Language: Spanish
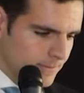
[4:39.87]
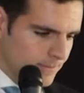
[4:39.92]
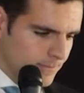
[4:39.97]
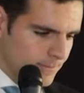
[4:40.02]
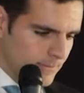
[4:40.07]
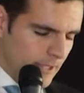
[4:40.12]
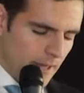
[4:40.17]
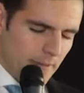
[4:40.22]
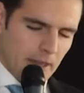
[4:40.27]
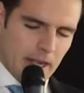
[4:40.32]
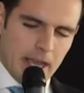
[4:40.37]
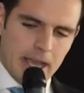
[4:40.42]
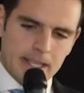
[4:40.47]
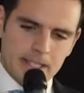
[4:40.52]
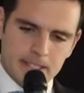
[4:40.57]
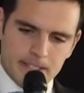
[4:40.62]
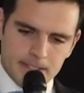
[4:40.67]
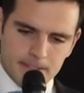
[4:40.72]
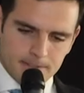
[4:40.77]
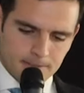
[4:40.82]
Y
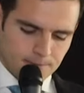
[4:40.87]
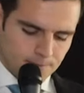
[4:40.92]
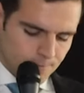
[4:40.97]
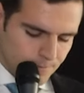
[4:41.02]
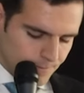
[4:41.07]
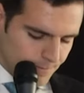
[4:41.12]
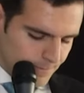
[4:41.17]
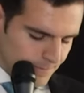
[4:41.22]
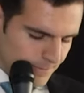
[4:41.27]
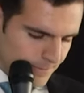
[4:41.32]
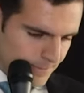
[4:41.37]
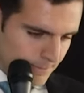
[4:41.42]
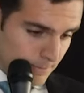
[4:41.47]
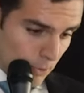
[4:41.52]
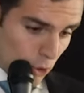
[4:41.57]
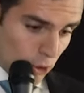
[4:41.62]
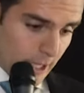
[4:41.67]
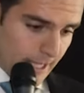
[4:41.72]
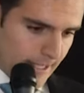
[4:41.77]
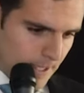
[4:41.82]
diréis, ¿por
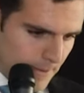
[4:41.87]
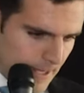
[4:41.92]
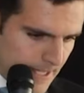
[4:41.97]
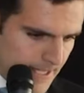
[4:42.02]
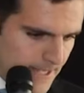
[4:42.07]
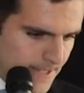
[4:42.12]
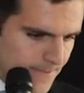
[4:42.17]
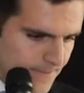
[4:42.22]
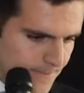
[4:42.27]
qué te vas?